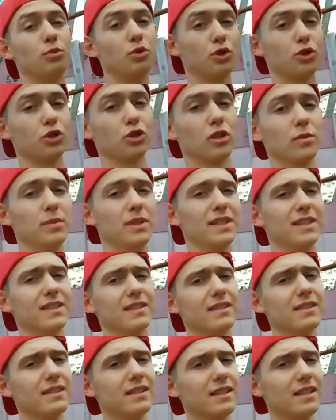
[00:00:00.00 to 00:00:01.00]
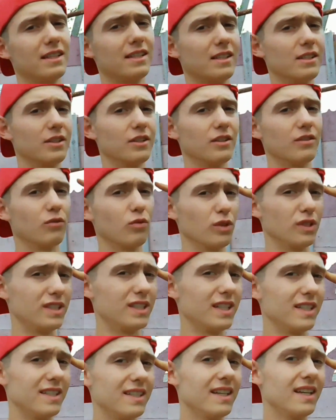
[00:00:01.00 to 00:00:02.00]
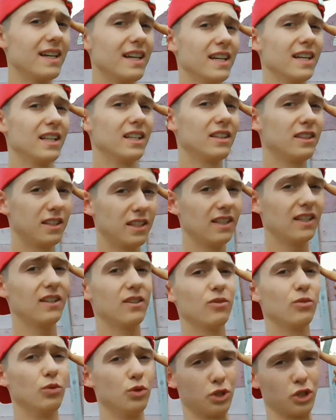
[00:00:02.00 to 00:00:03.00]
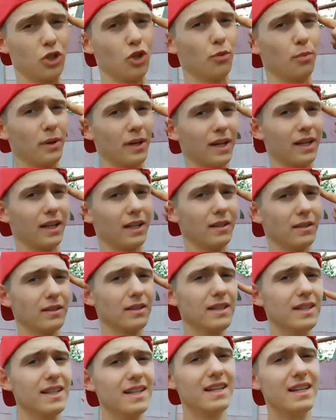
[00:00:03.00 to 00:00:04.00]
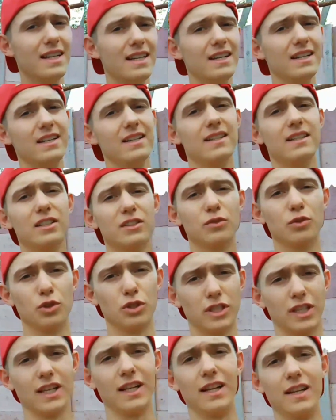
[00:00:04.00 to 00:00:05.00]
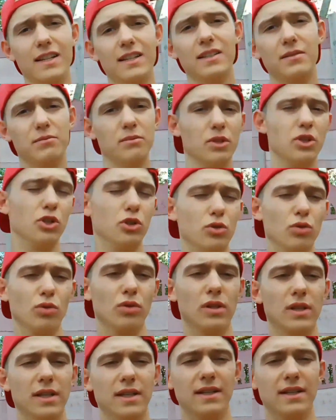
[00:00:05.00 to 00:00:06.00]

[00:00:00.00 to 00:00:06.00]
сможешь ее добиться, если вот здесь ты уже ее покорил. Свою цель, мечту.